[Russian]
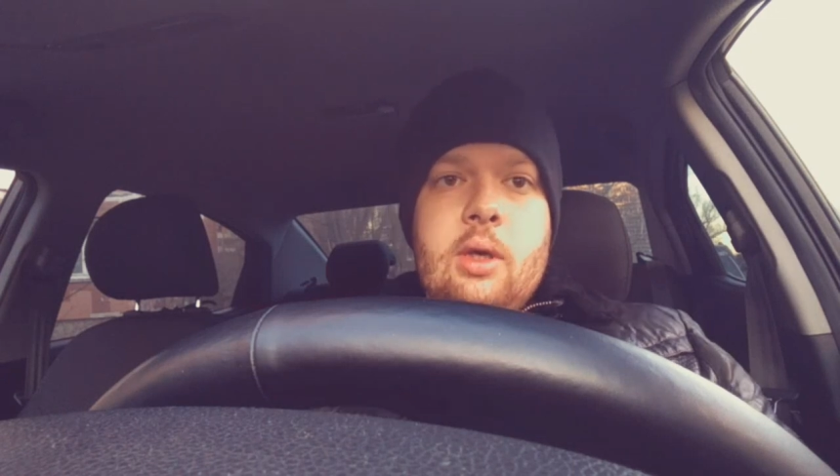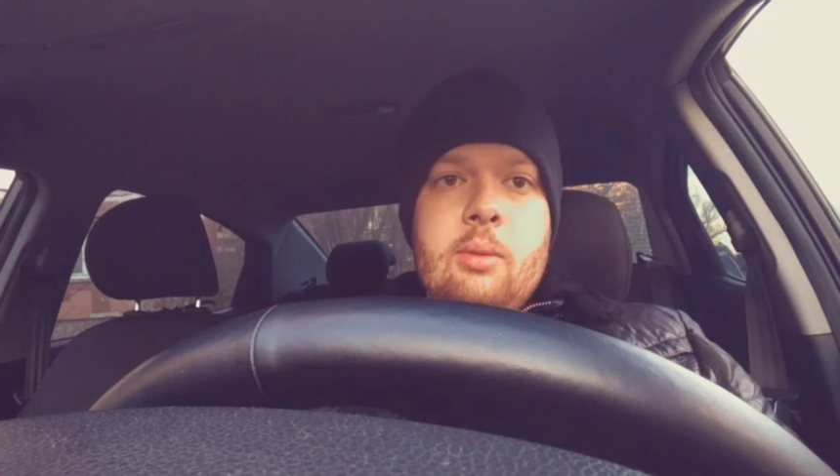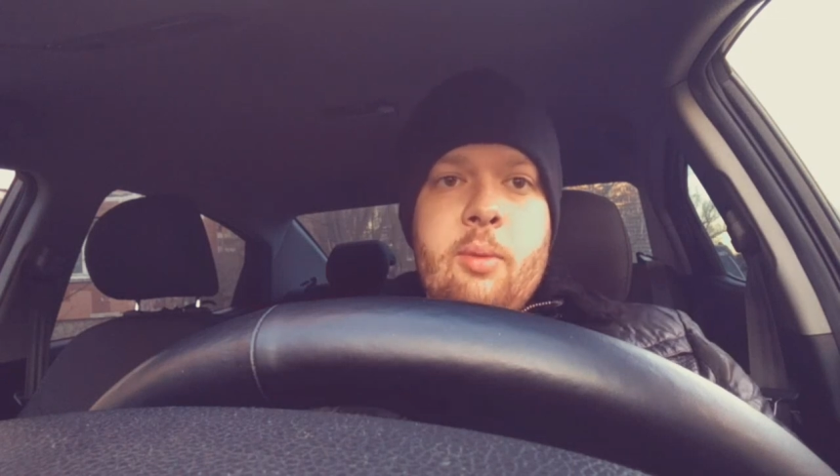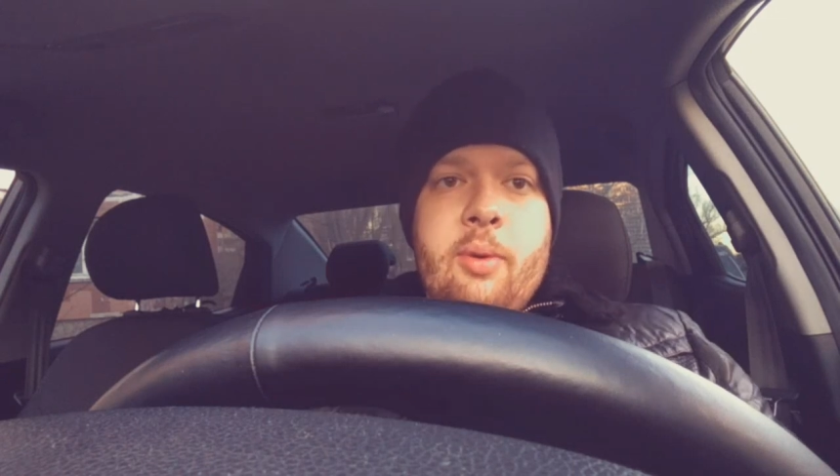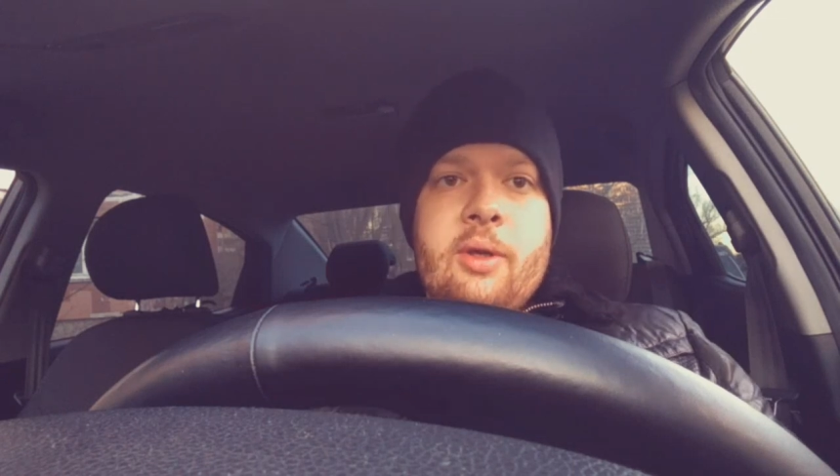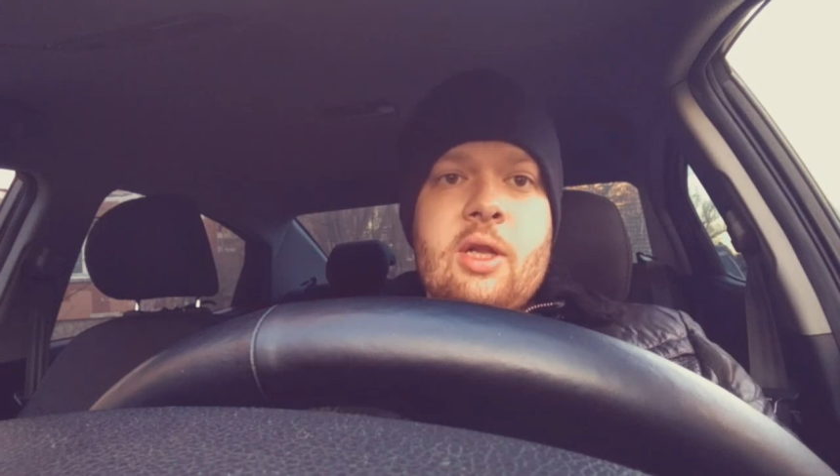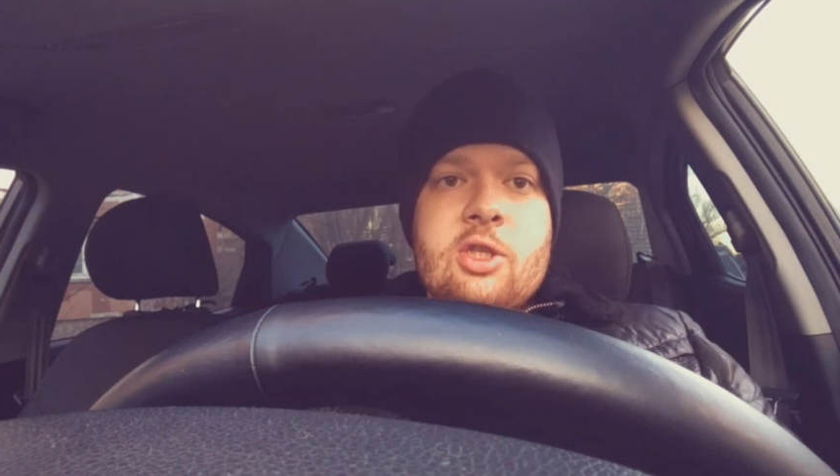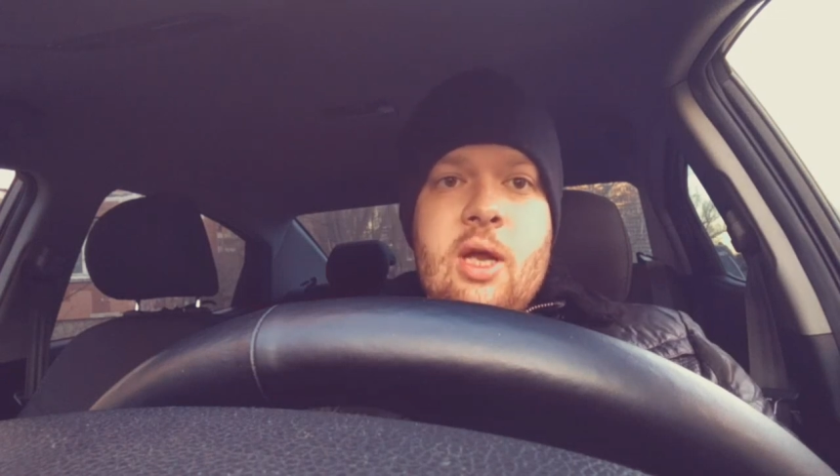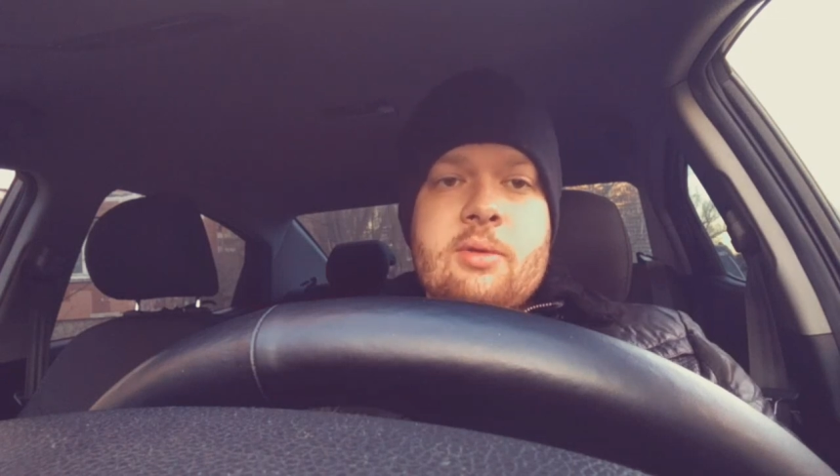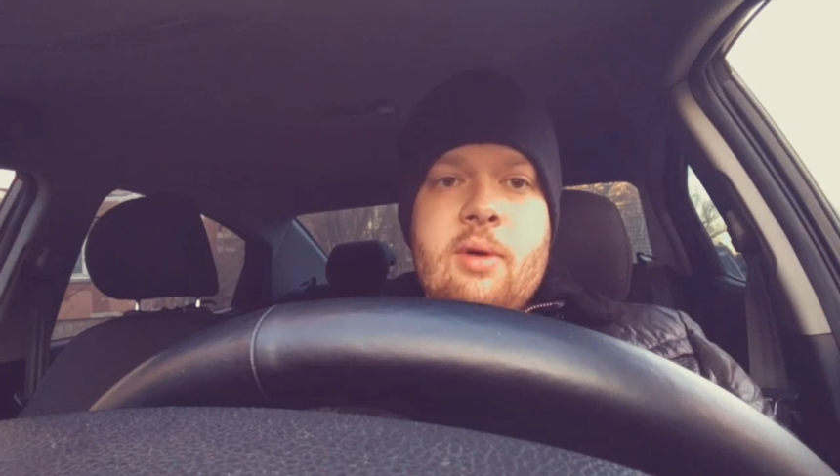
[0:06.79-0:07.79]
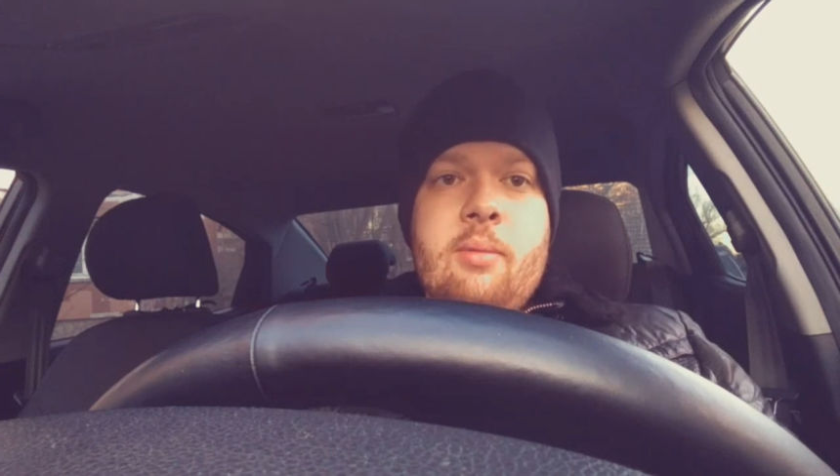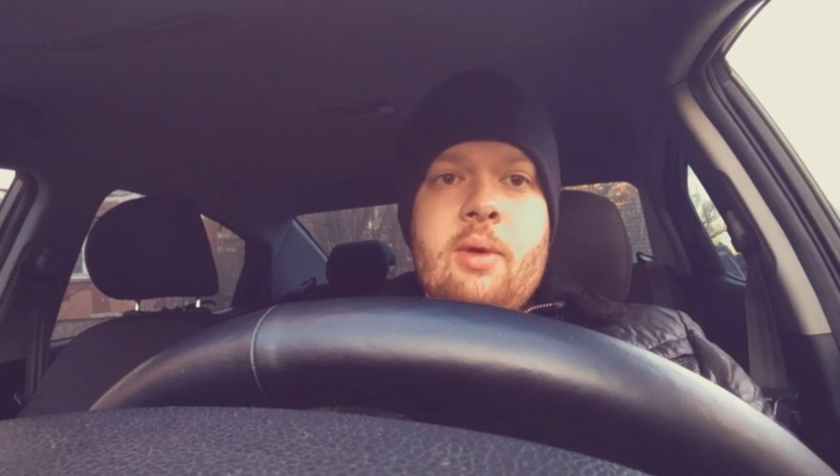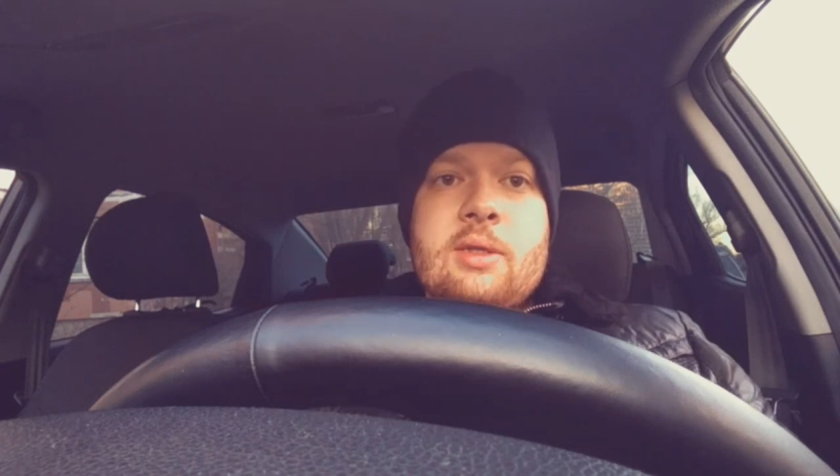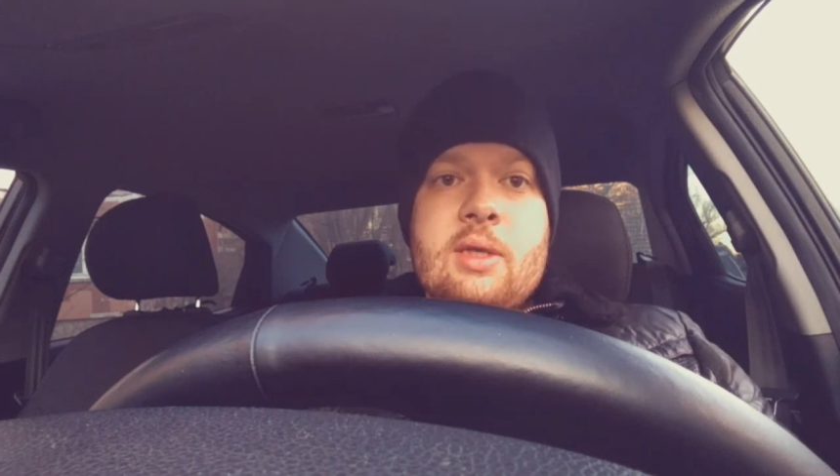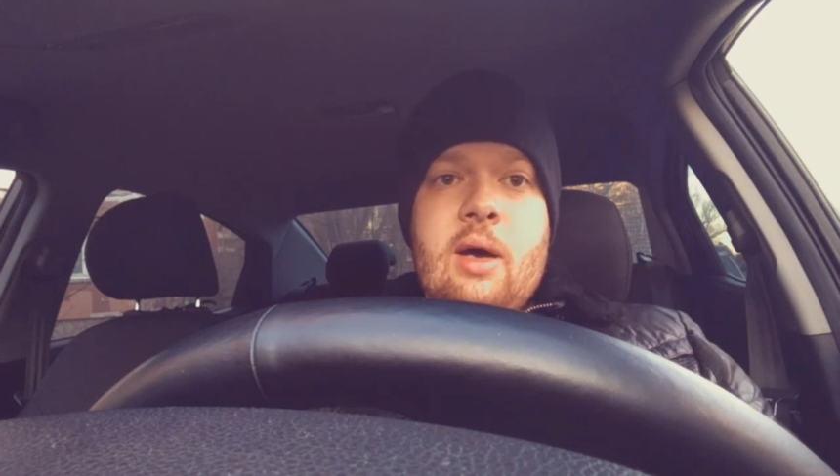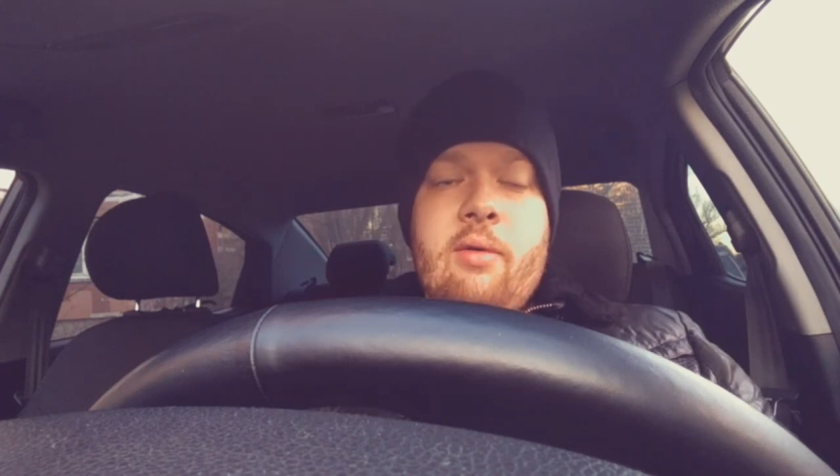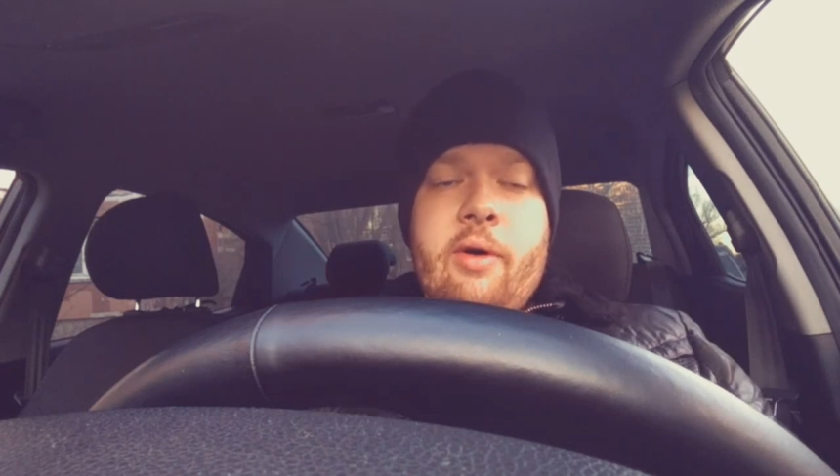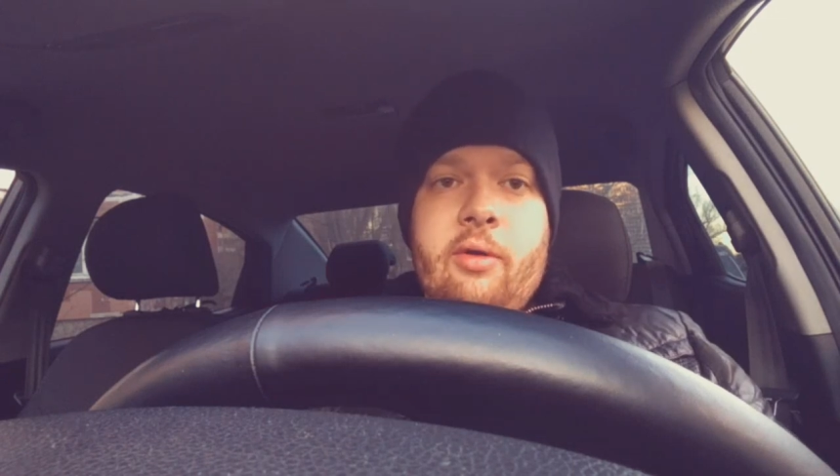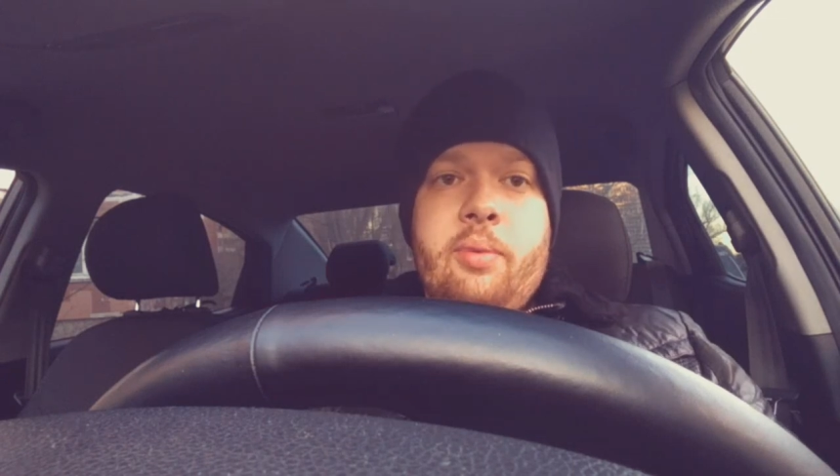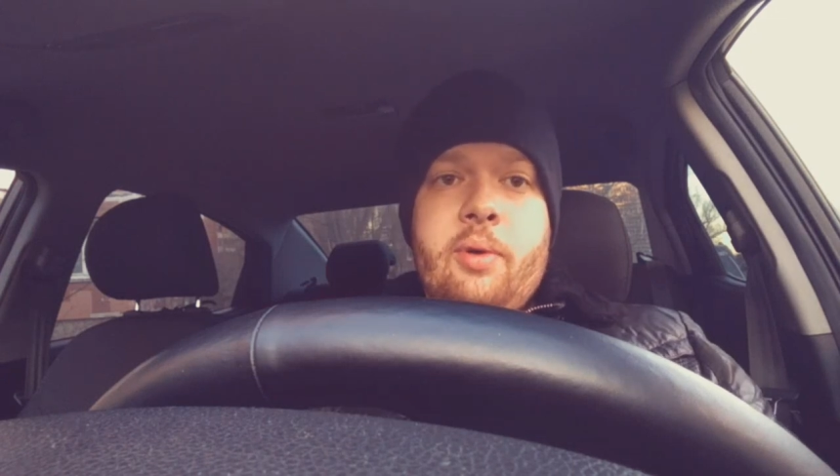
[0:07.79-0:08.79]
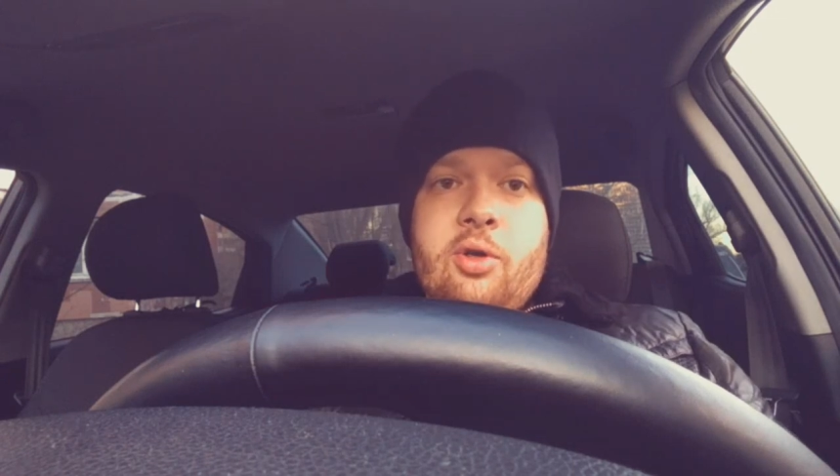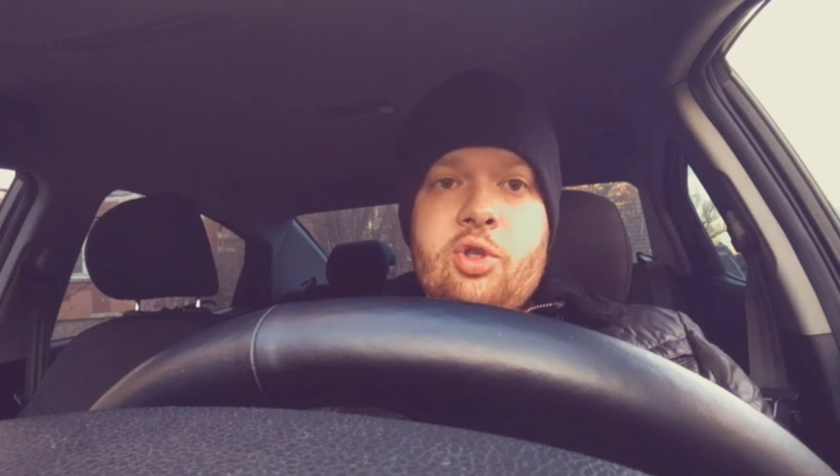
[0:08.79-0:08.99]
и мы продолжаем с вами разговаривать про